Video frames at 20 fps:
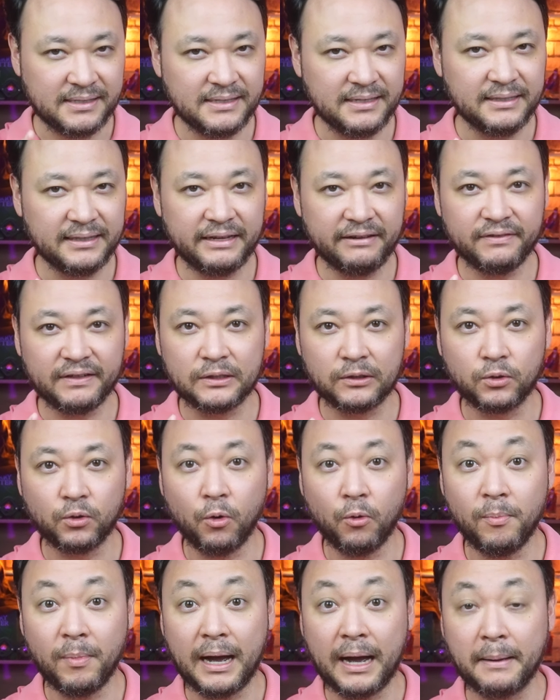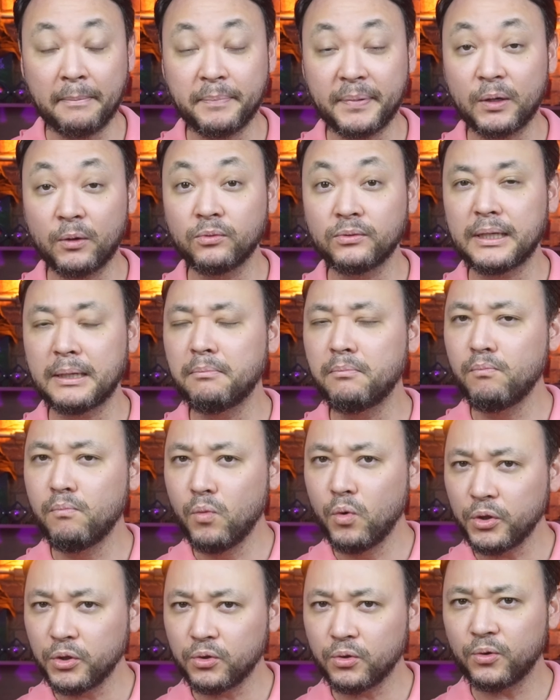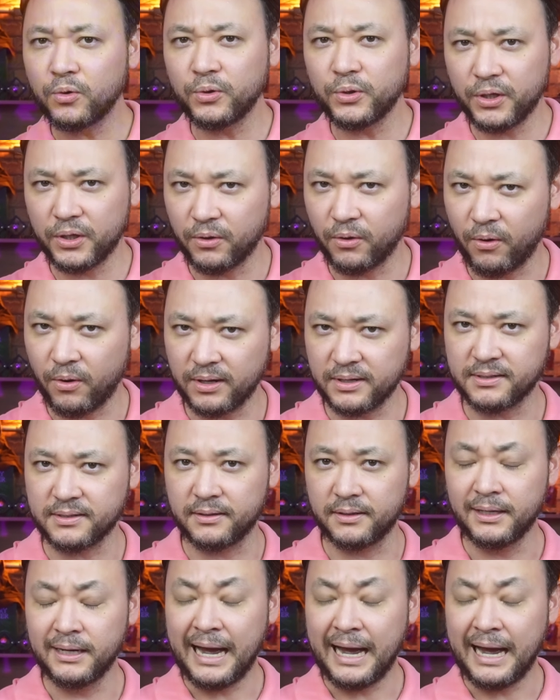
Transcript: sim levantou uma pergunta muito curiosa.